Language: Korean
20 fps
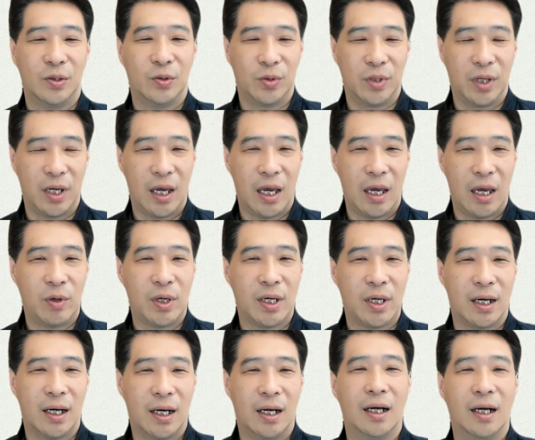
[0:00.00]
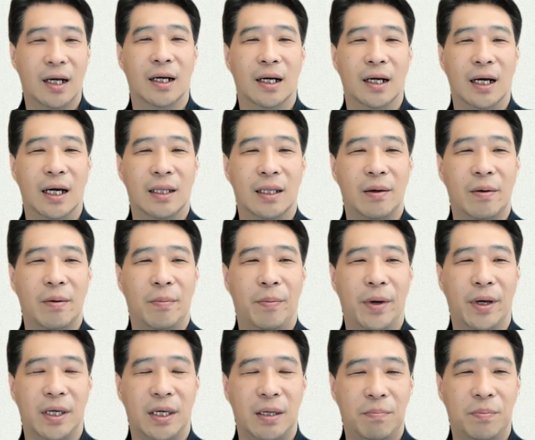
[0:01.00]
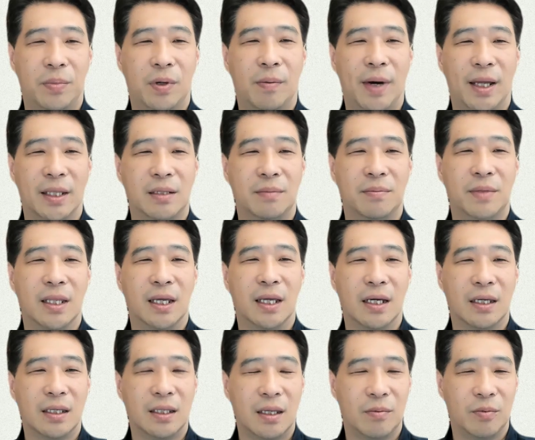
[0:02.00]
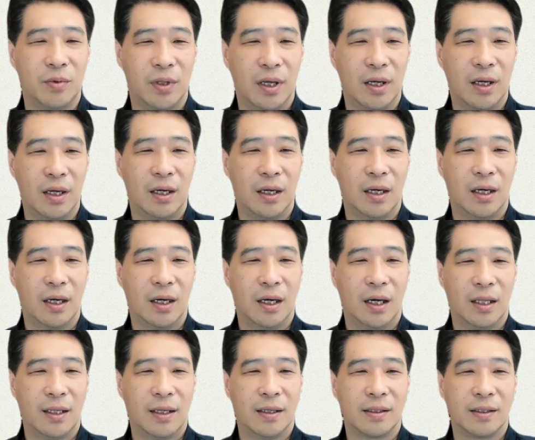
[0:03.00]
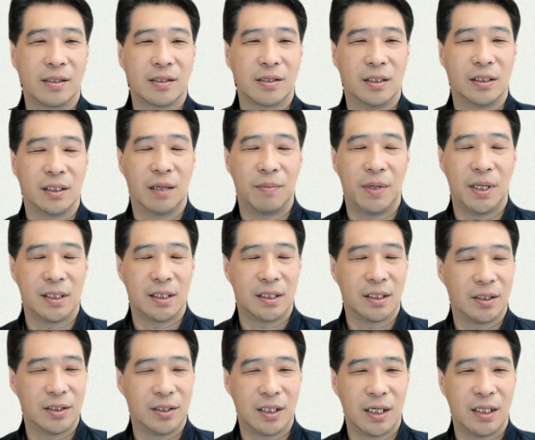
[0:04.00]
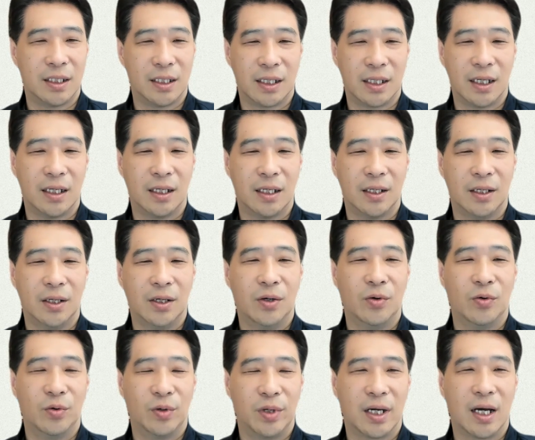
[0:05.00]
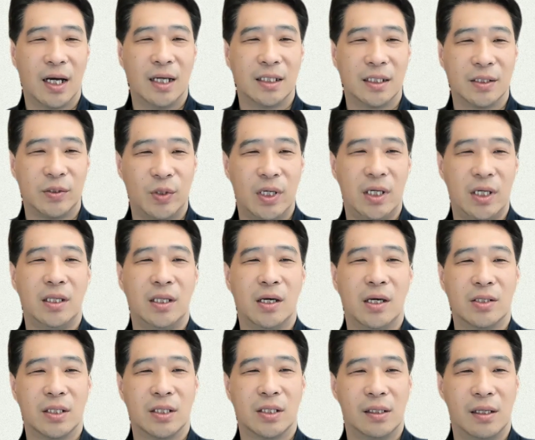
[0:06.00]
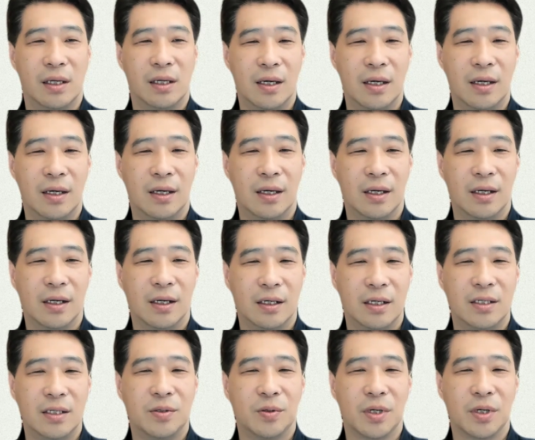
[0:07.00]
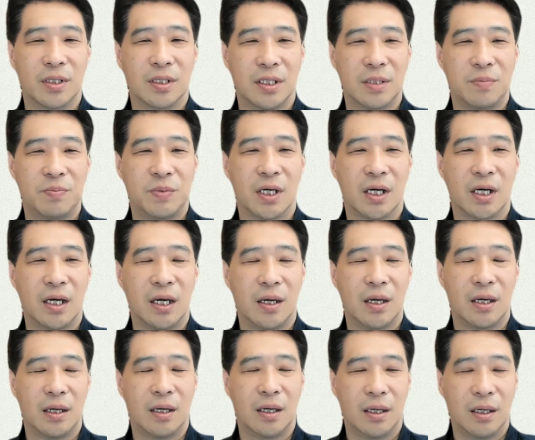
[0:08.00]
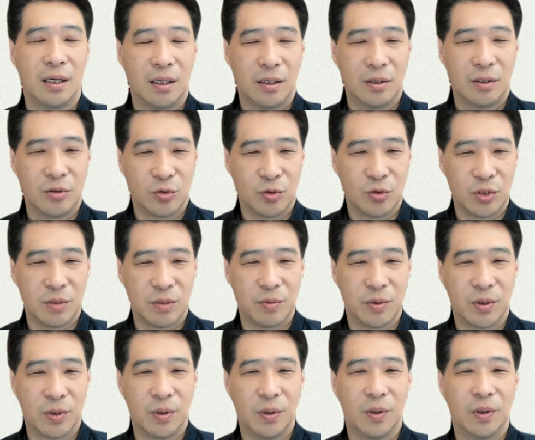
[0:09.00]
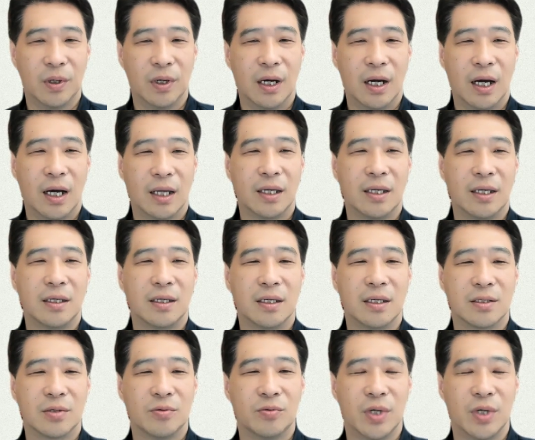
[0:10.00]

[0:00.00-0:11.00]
우리의 행위가 하나님 옆에 기뻐 받을 만하기 때문에 하나님께서 응답하시는 것이 아니라 우리가 아직 죄인 되었을 때 그리스도께서 십자가에 죽으심으로 하나님께서